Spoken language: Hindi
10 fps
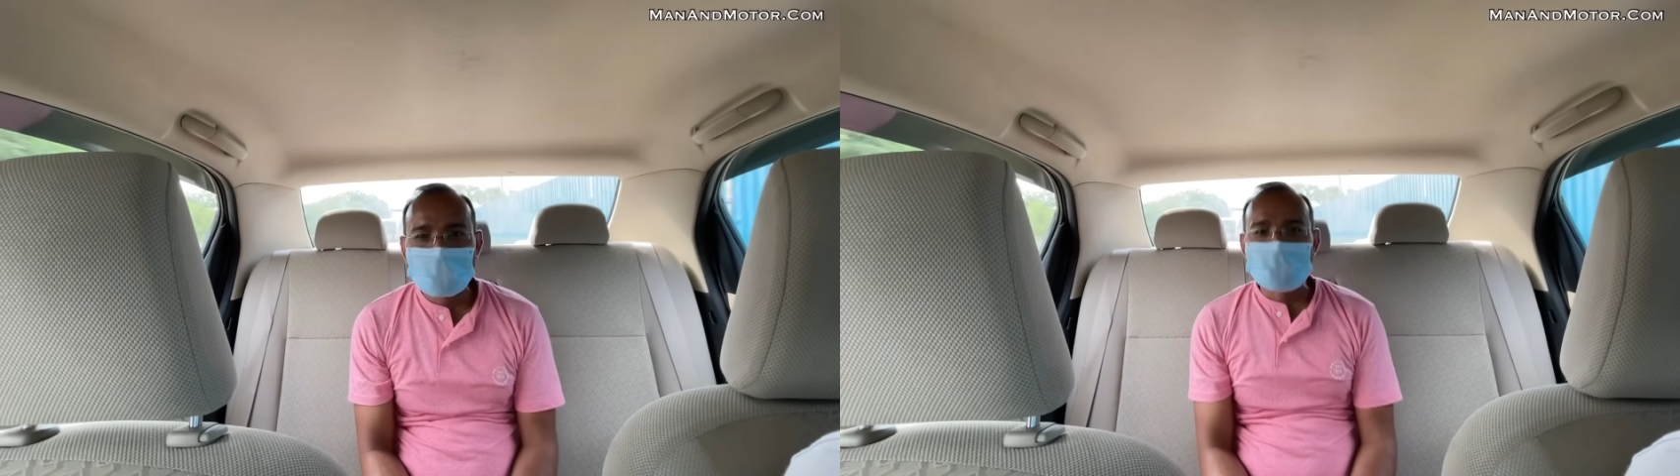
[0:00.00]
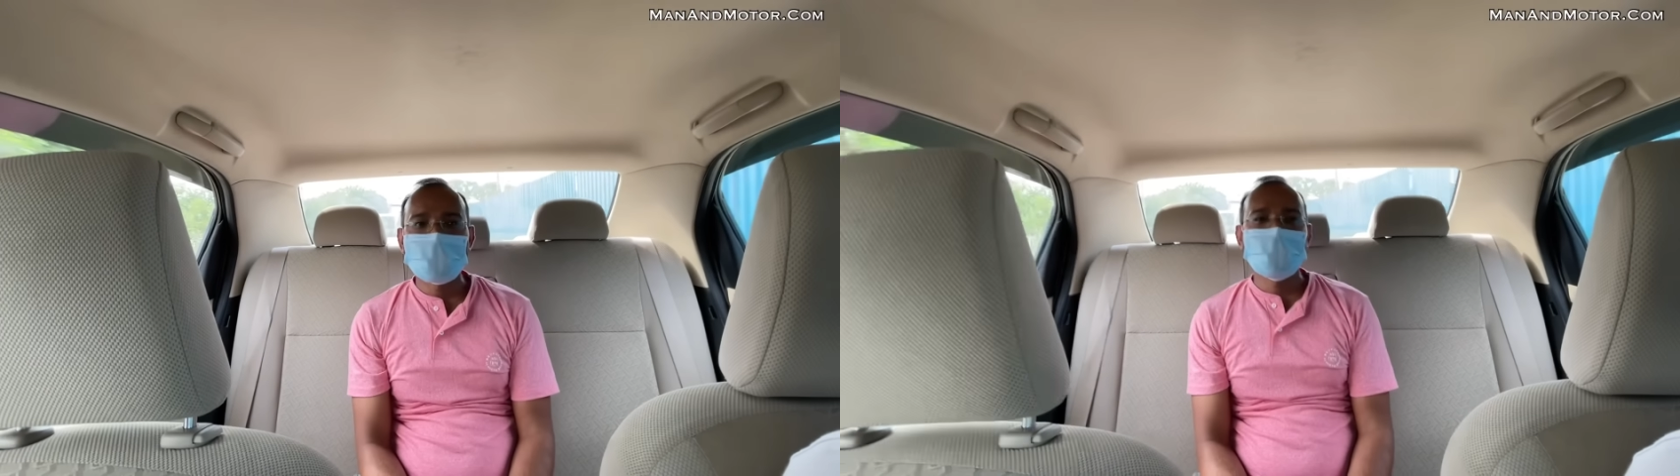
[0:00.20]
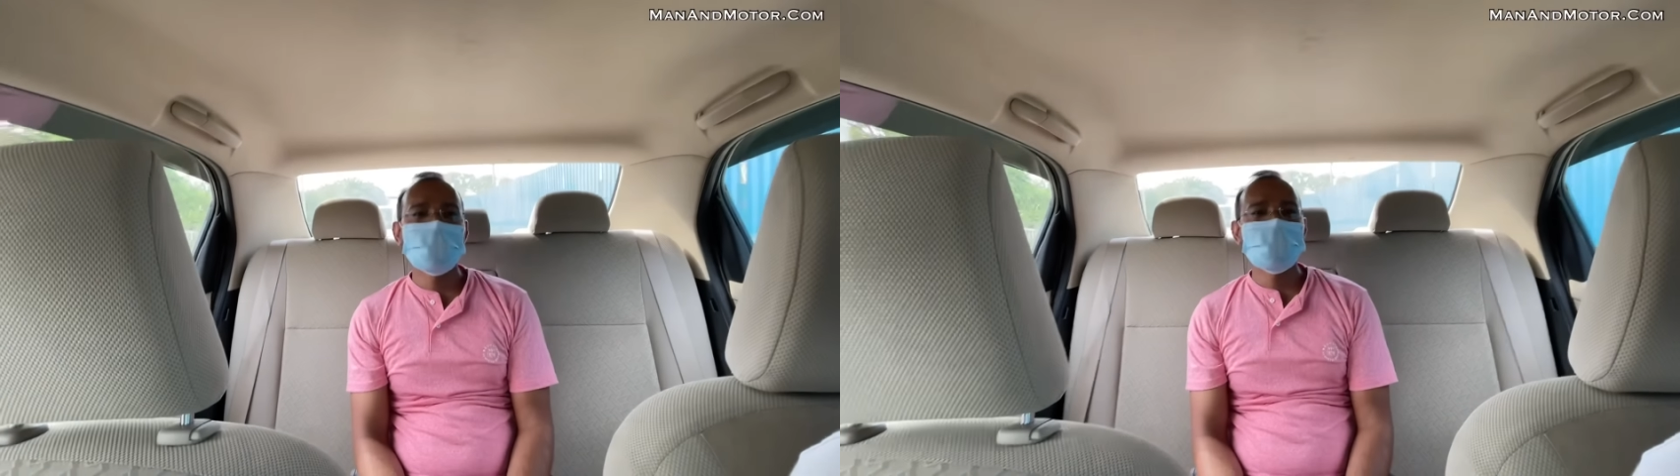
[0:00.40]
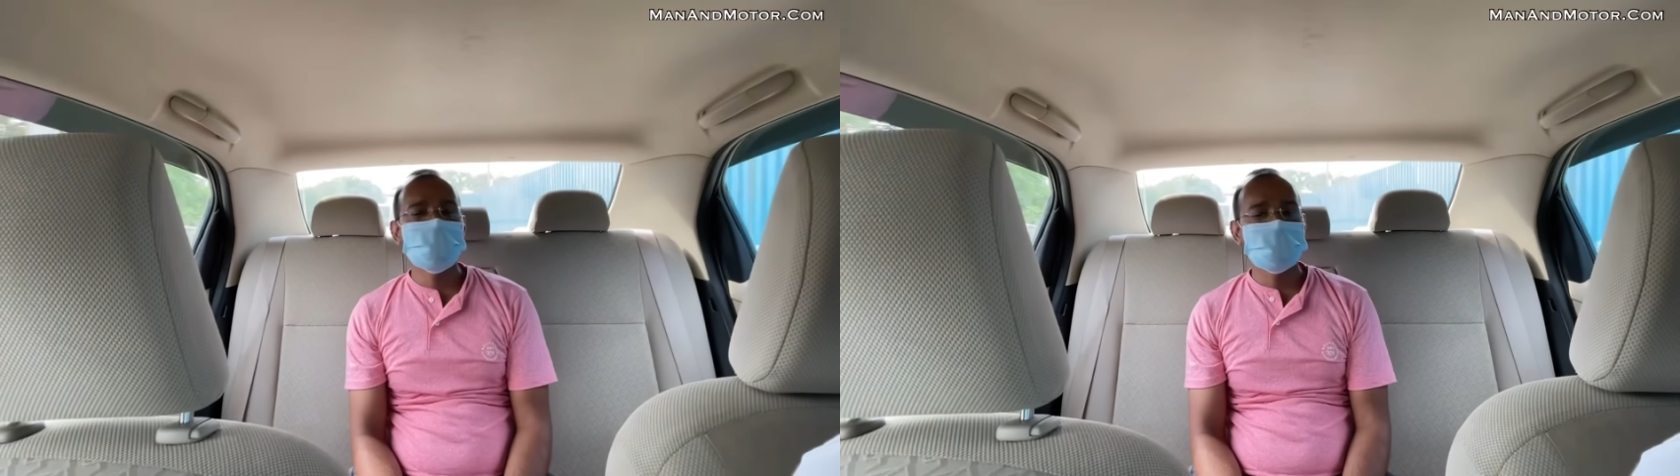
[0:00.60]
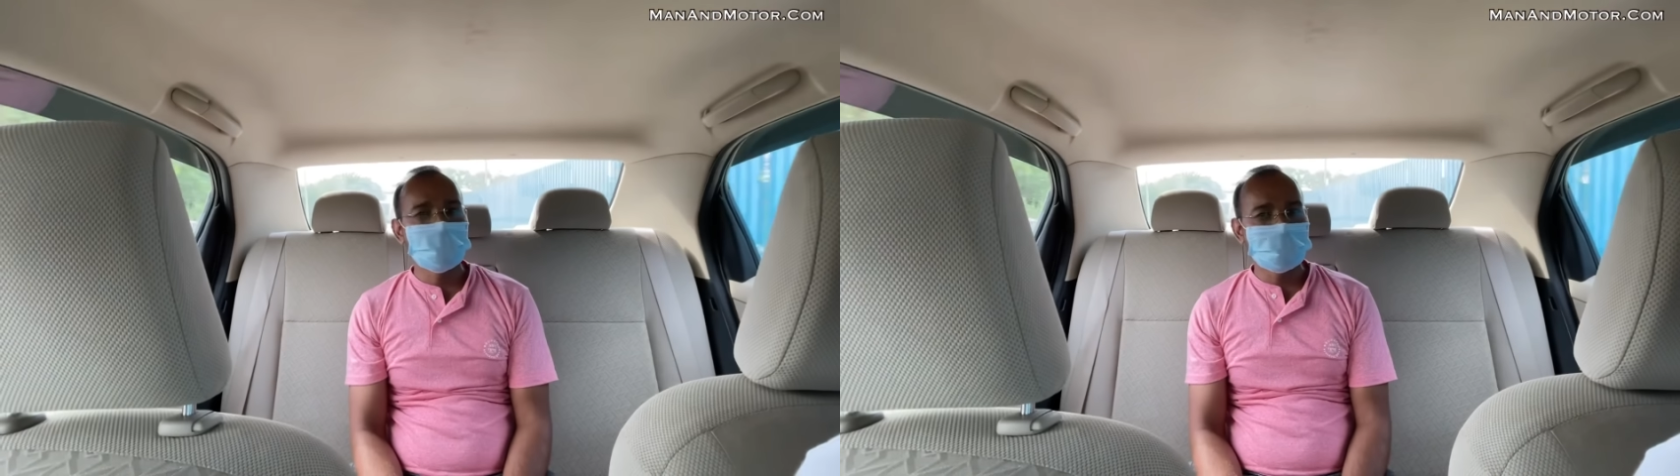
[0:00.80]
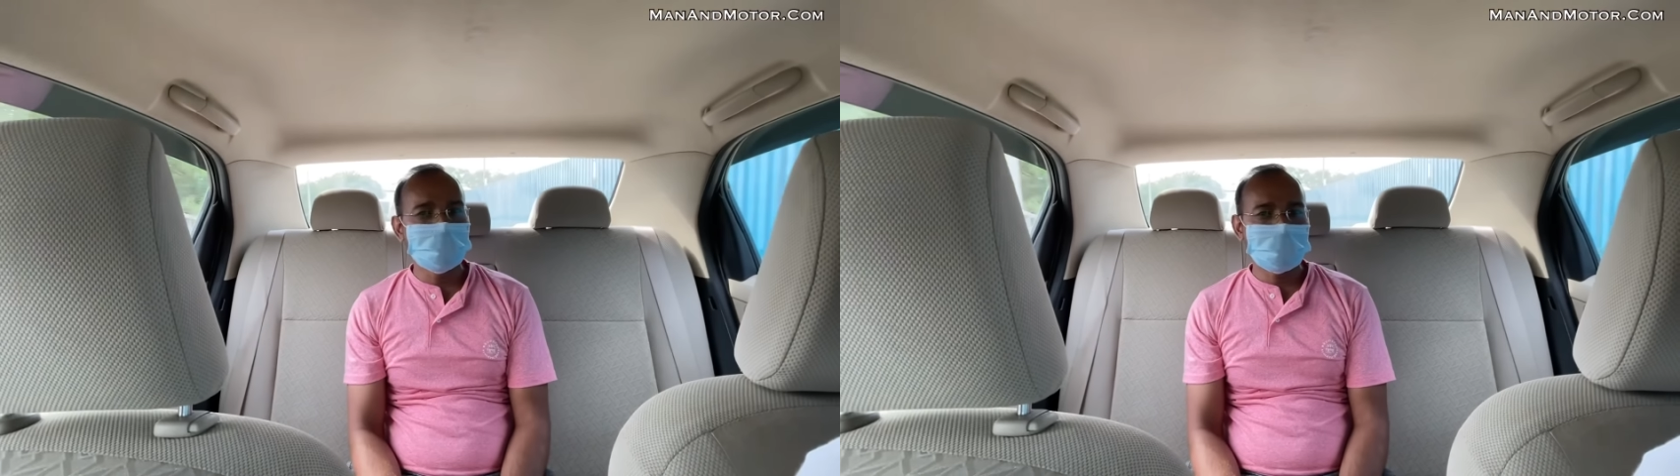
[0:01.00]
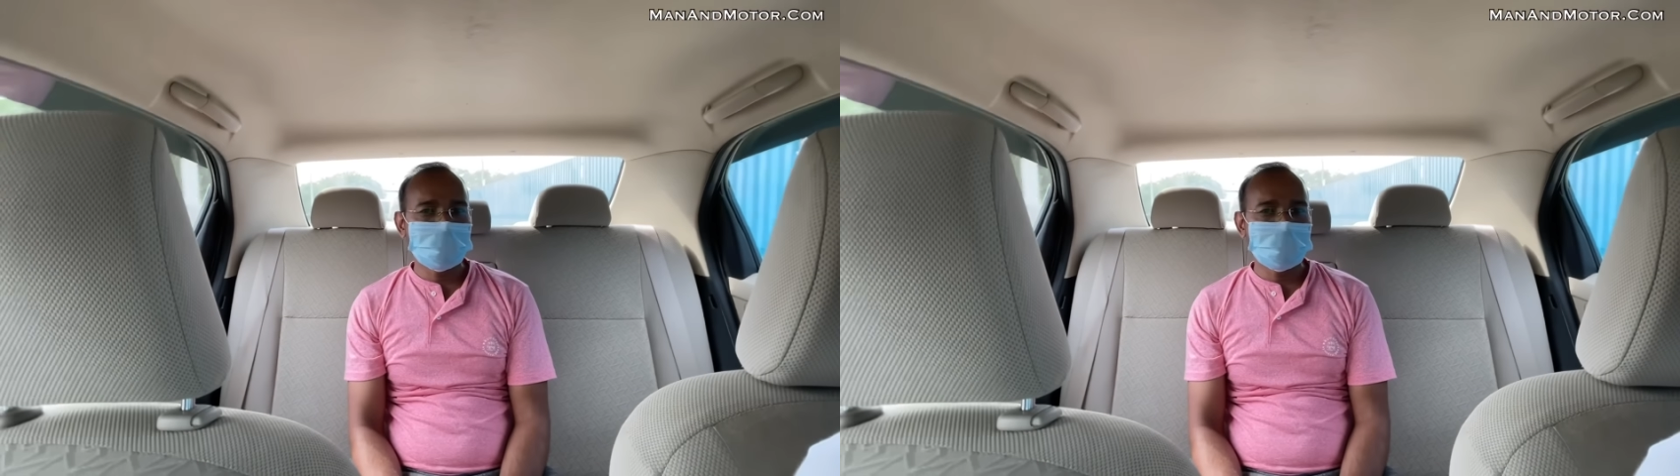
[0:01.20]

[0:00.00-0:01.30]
वाली मैंने सिर्फ